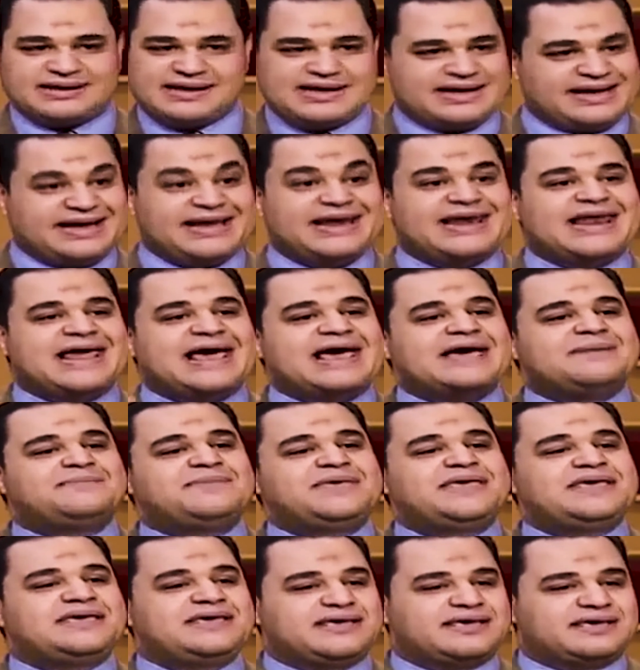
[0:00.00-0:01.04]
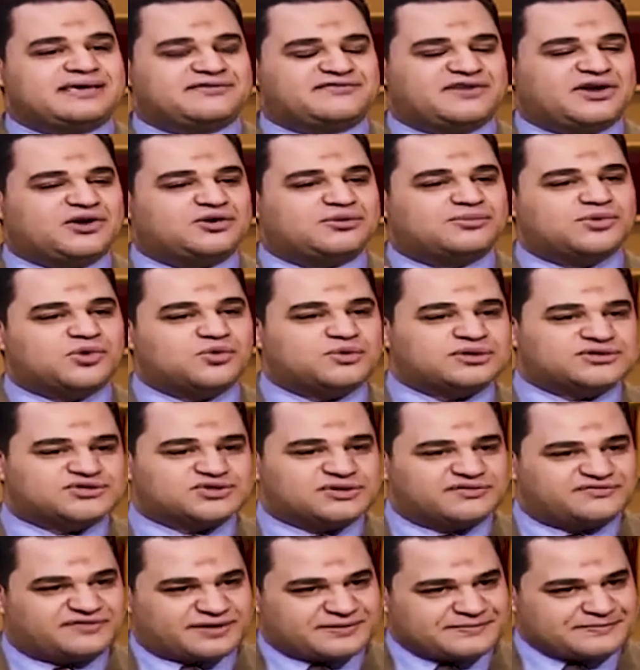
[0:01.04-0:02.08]
لا لأبيك فالأبوة
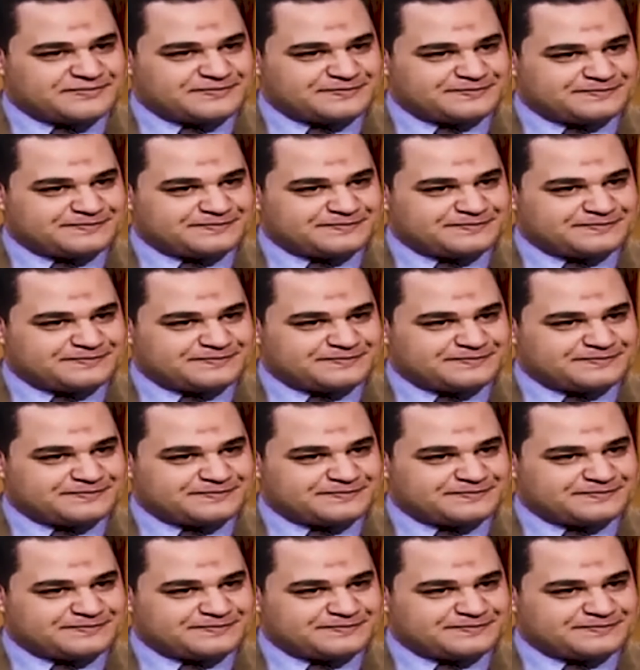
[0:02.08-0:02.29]
صفة